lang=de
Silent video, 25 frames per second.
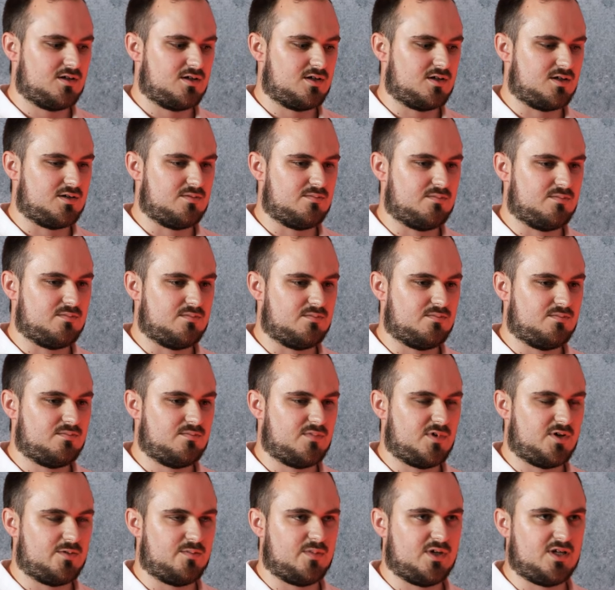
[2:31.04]
Ähm,
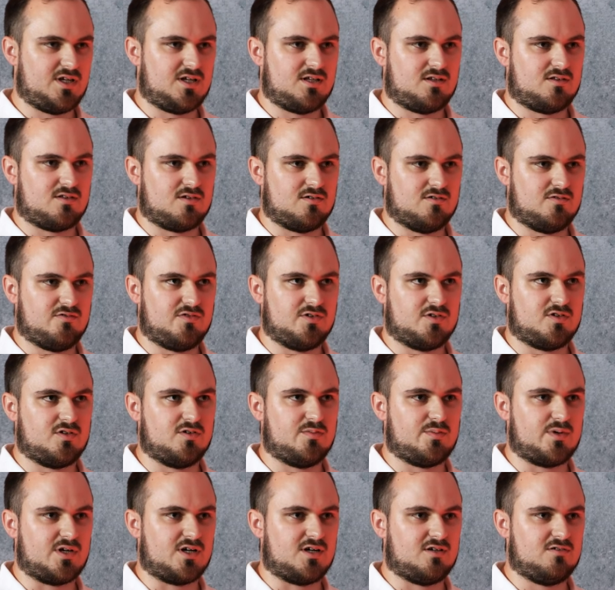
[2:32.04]
wir reden auch von der
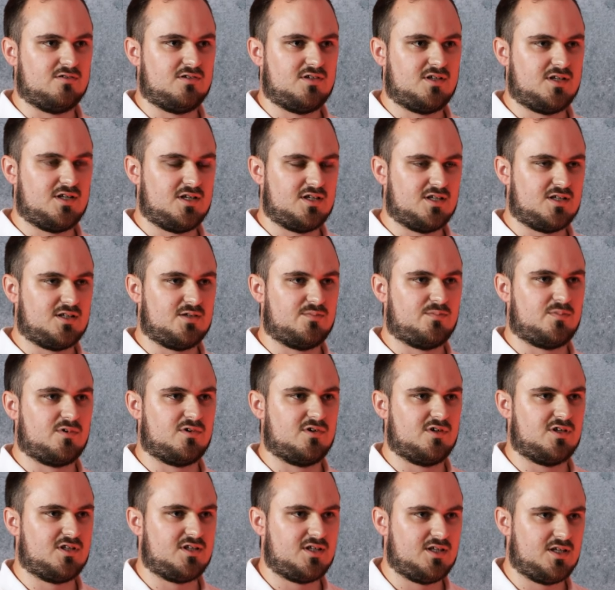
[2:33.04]
Überalterung in der
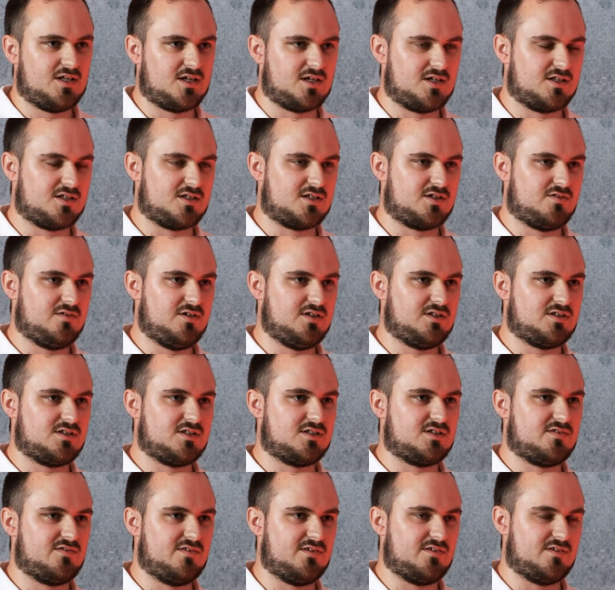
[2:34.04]
Politik. In der Schweiz
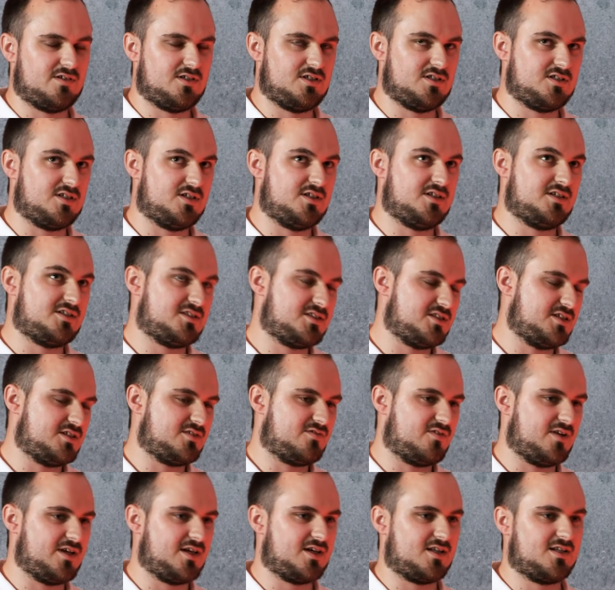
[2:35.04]
ist, ist die
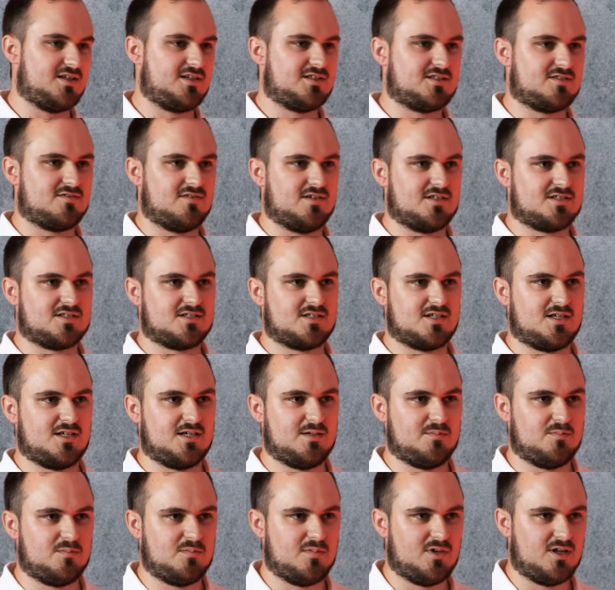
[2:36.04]
Pflicht nicht so
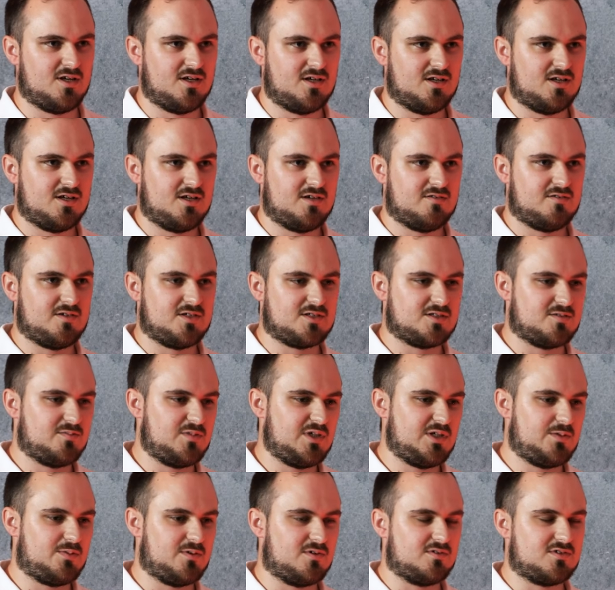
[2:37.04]
extrem wie zum
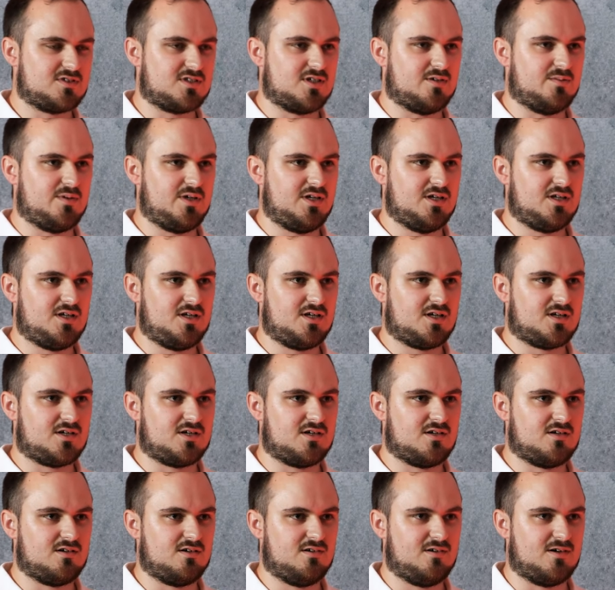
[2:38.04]
Beispiel in
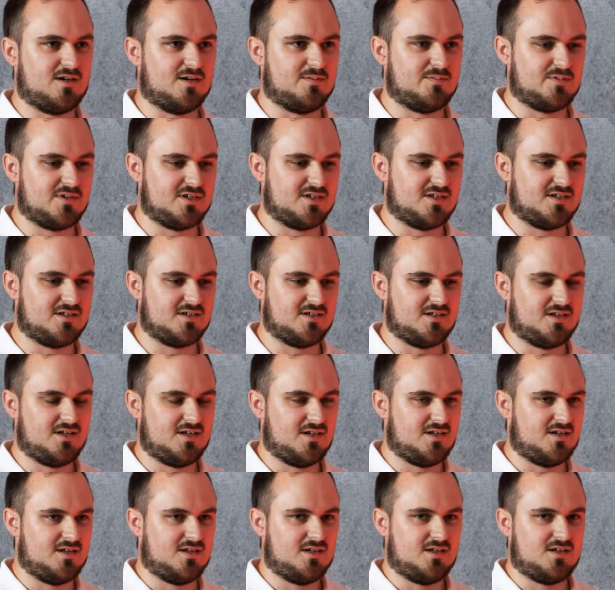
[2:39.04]
Amerika, aber äh,
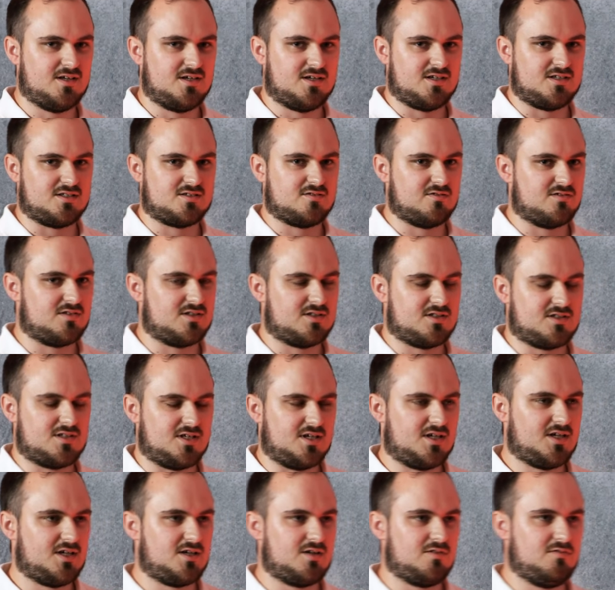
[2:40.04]
es tut
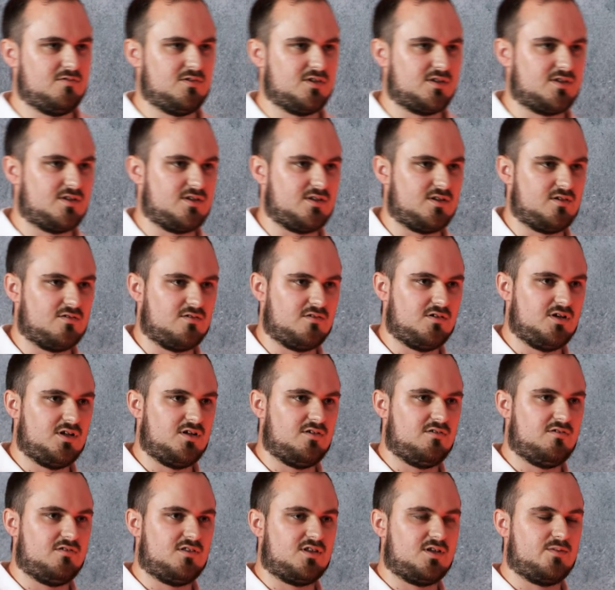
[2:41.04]
sicher gut, wenn junge
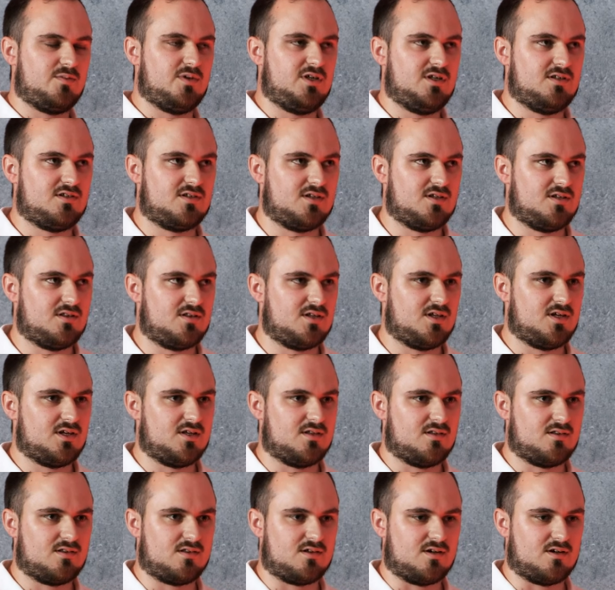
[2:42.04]
Leute dabei sind, die
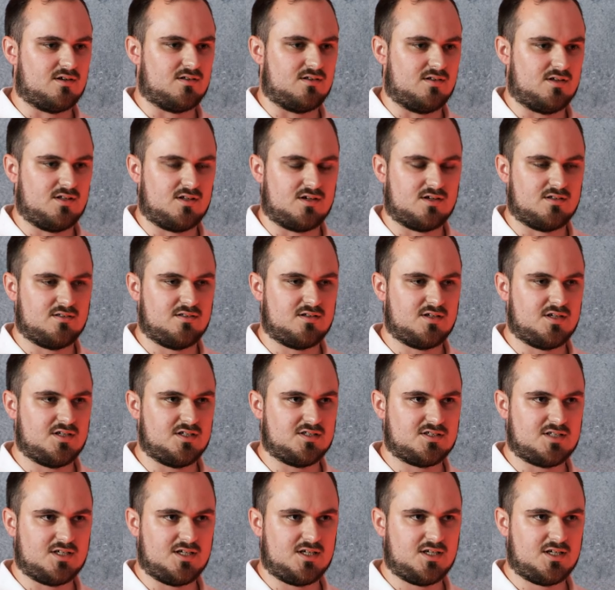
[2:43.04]
haben eine andere
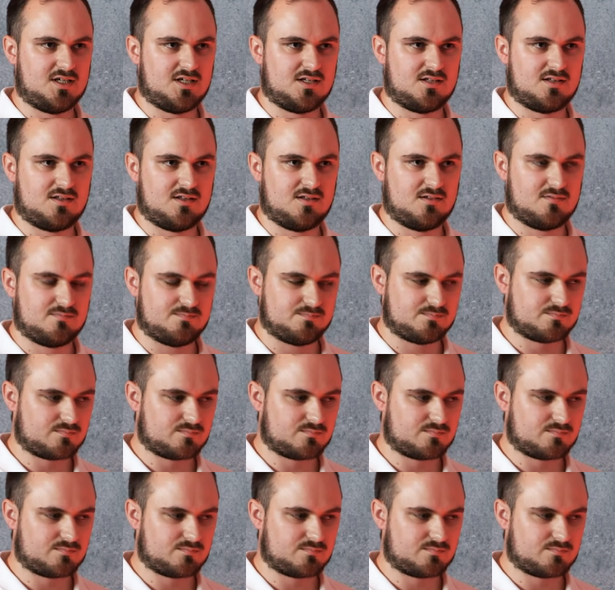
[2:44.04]
Sicht.